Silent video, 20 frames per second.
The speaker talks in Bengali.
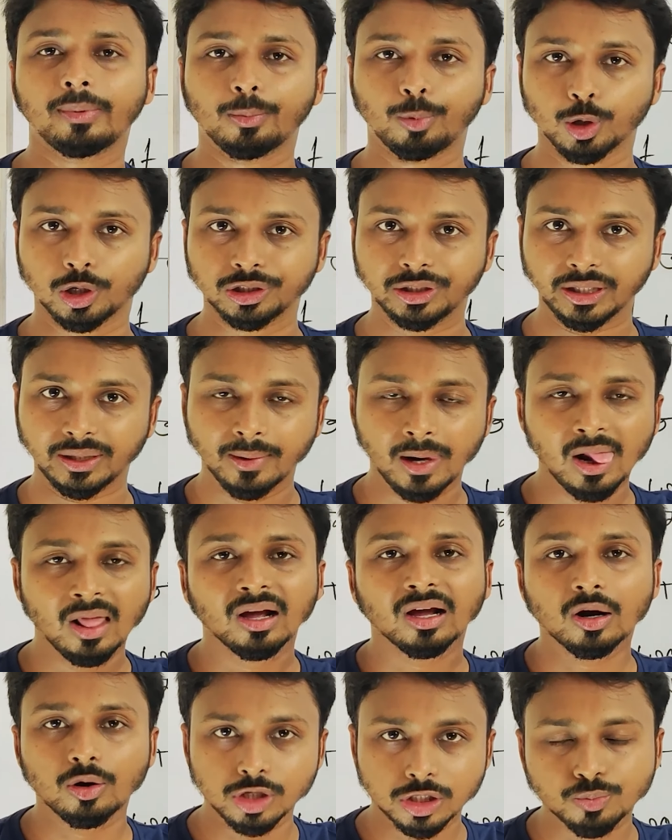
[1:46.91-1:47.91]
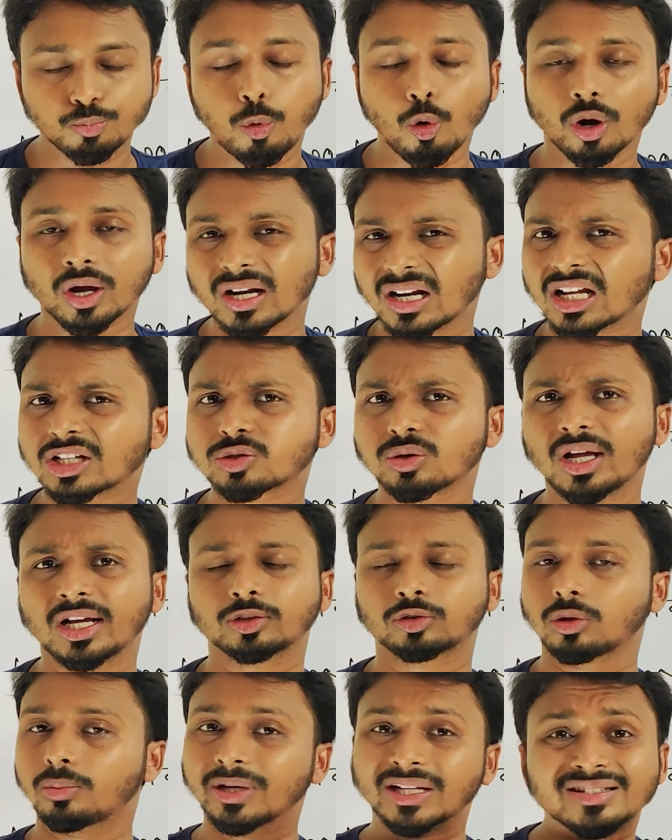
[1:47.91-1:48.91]
বলে দিই কারণ স্পোকেন আসলে
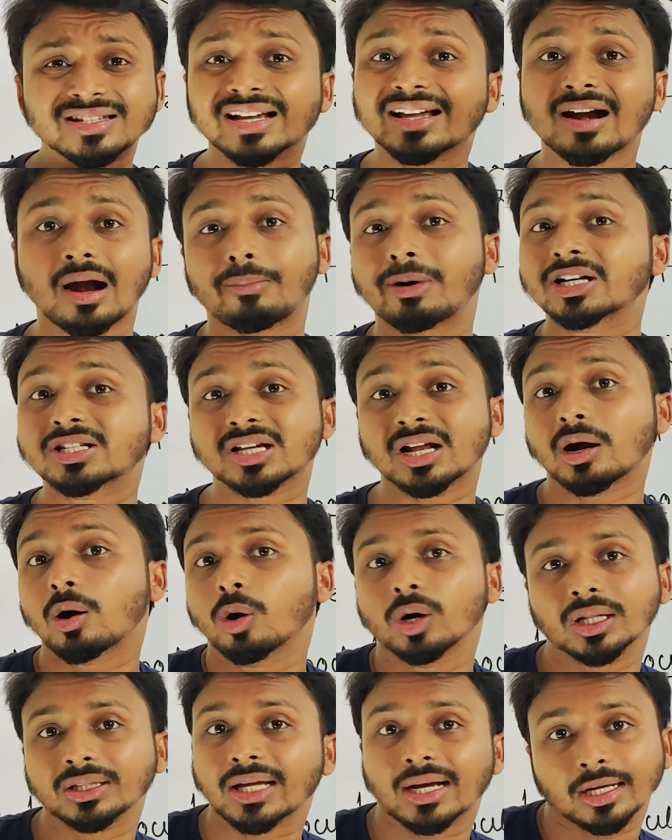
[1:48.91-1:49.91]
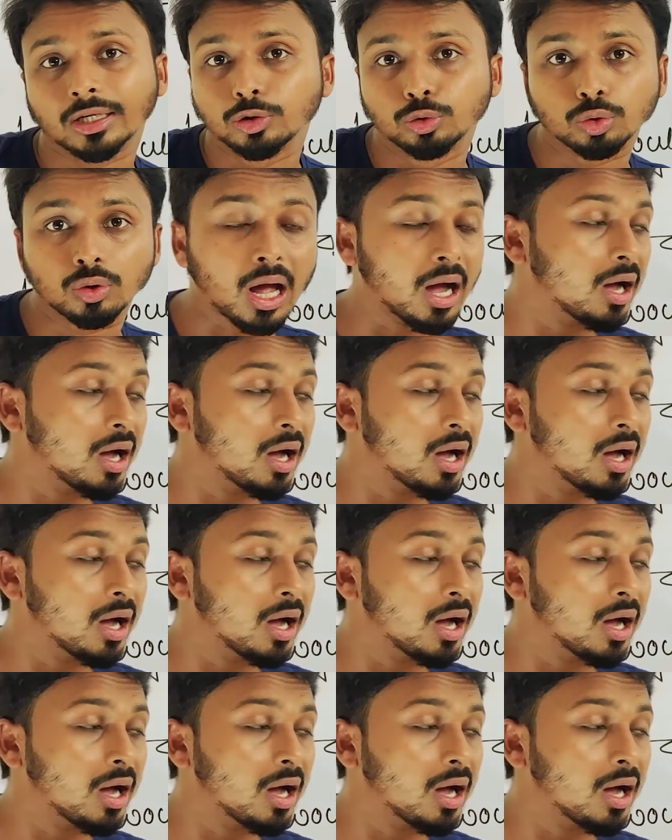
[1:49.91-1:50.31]
একদমই যে গ্রামার ছাড়া হয় না তা কিন্তু না